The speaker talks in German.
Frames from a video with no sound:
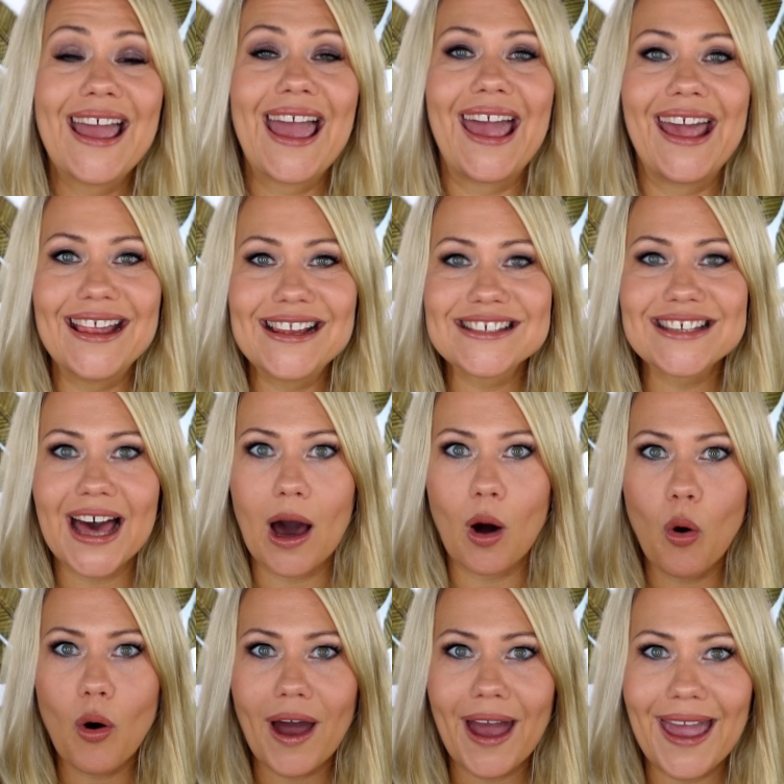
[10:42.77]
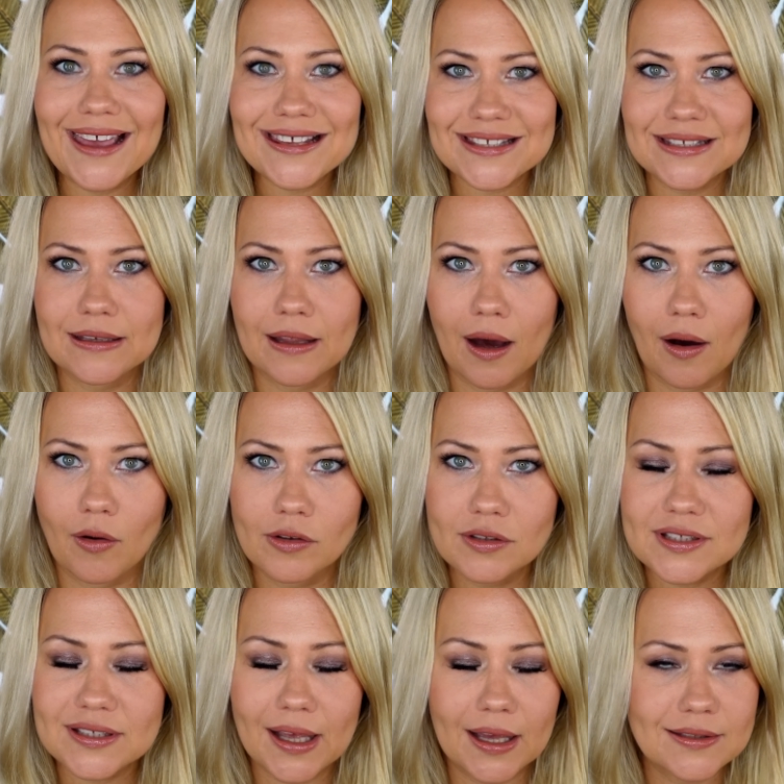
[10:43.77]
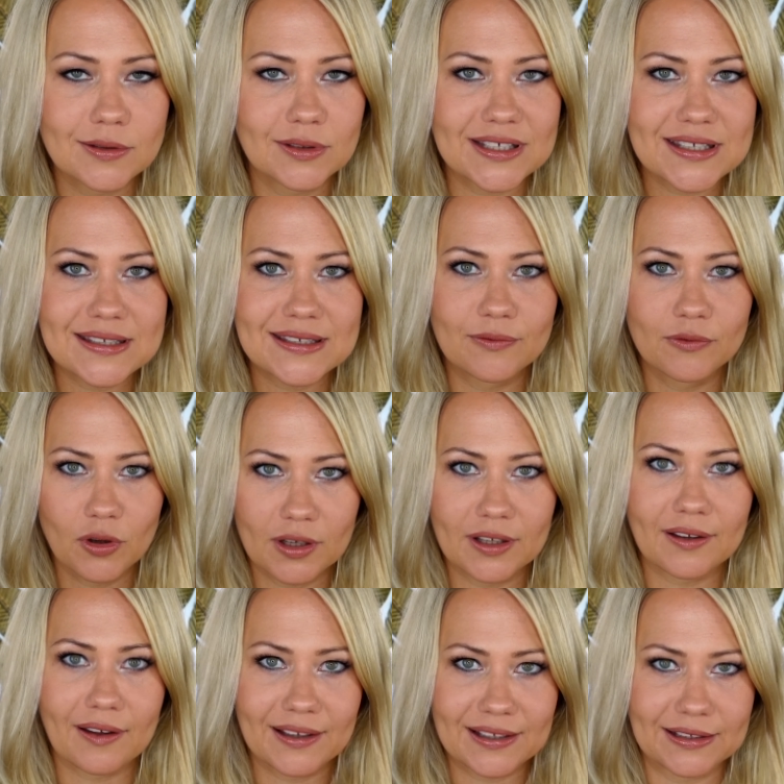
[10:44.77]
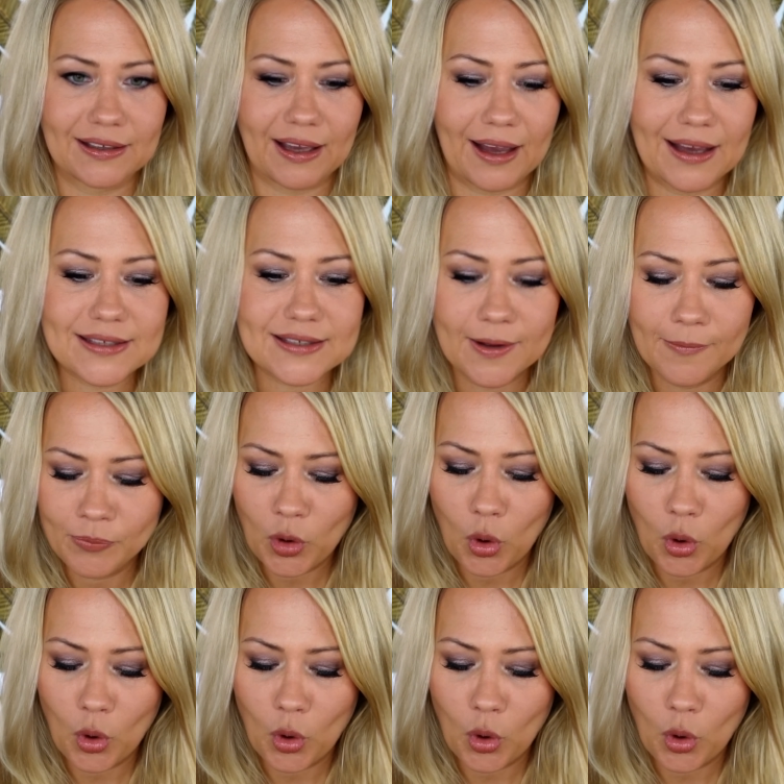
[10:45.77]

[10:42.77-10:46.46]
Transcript: hält auch Essen aus, also das ist wirklich richtig krass.